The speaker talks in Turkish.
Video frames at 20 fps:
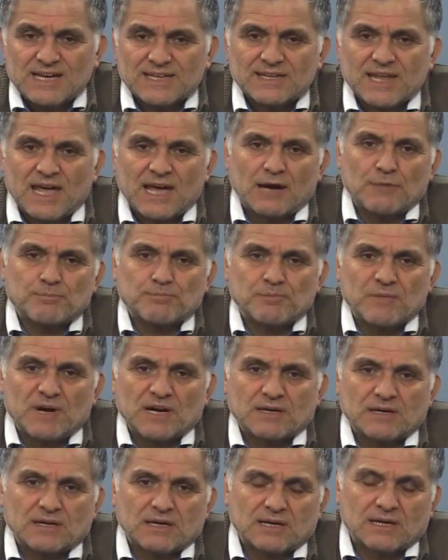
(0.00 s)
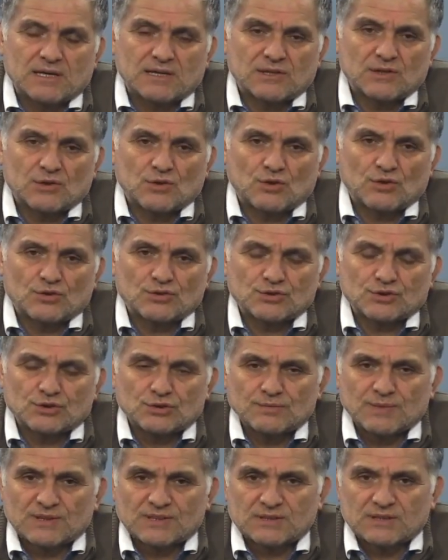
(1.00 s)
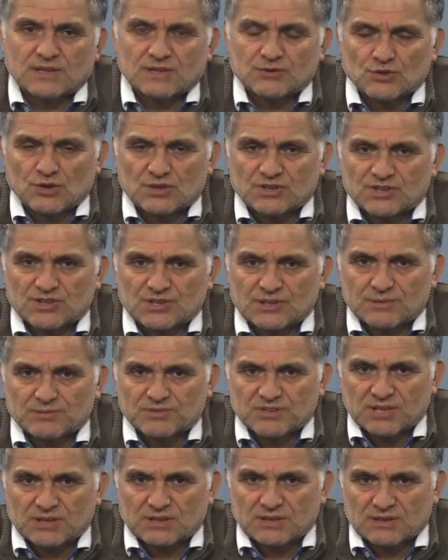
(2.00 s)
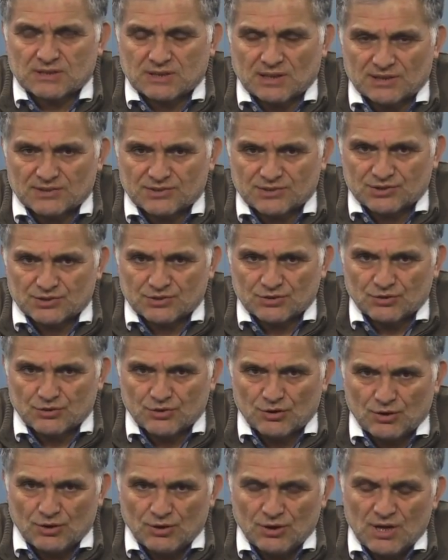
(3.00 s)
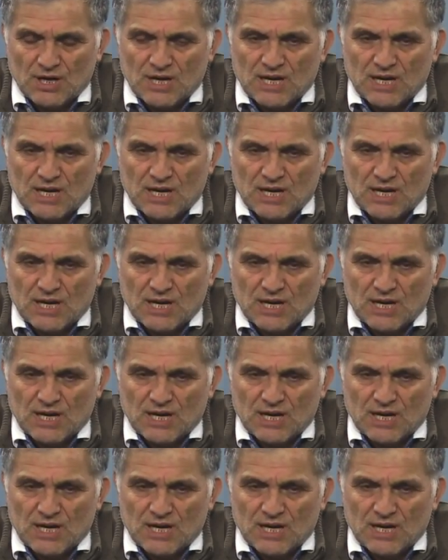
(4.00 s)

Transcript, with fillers: ne yapmak gerektiği konusu Batı'da çok ciddi bir şekilde tartışılıyor.